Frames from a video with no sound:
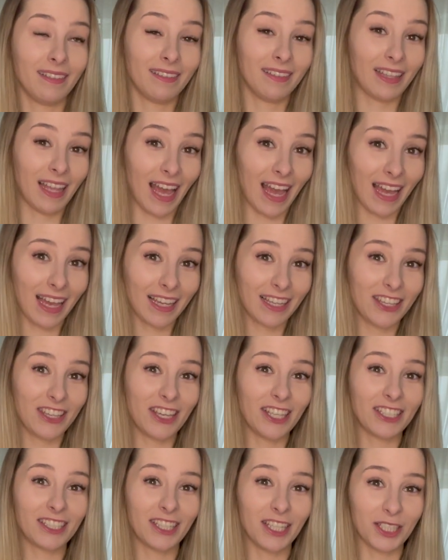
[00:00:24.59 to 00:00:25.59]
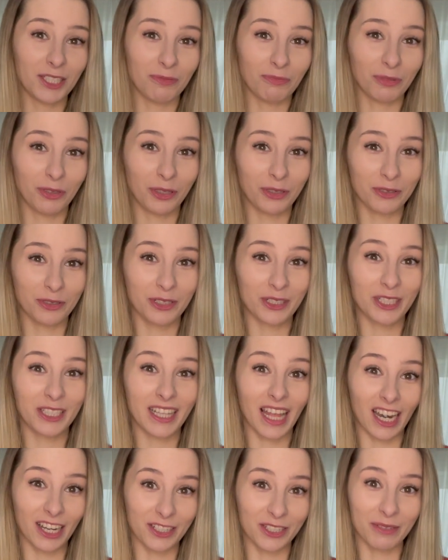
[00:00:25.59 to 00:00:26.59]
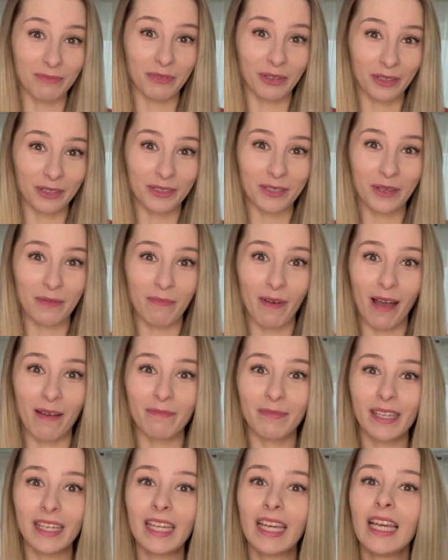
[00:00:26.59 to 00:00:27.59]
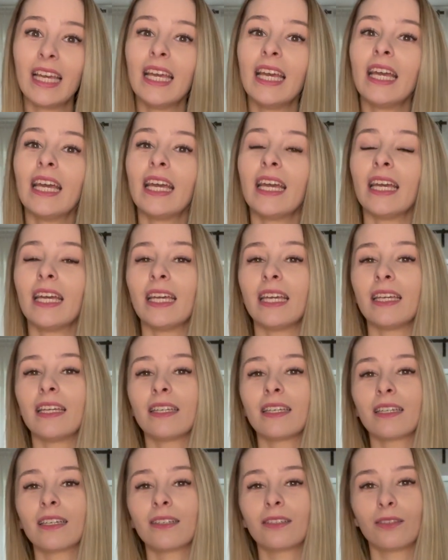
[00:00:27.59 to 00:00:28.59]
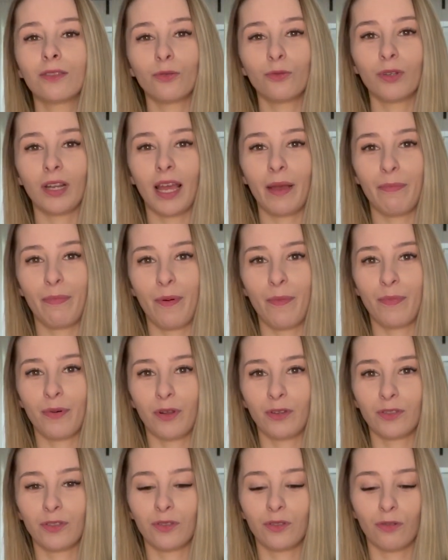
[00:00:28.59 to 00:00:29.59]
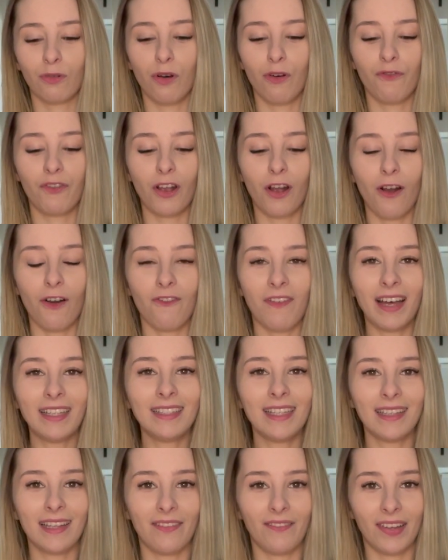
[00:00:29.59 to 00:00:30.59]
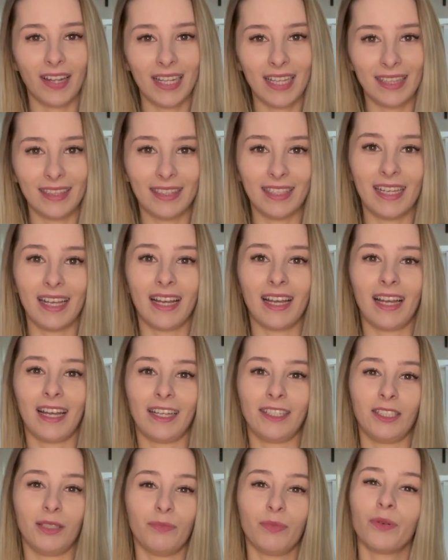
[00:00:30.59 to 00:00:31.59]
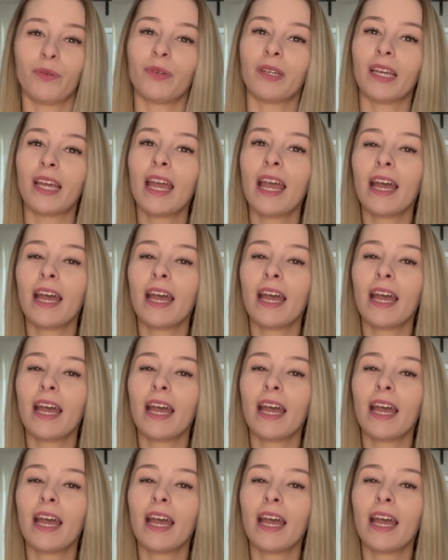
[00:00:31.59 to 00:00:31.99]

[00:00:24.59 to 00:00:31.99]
Tak, jesteśmy już starszymi osobami E, które po prostu wychowane na walentynkach, gdzie, były,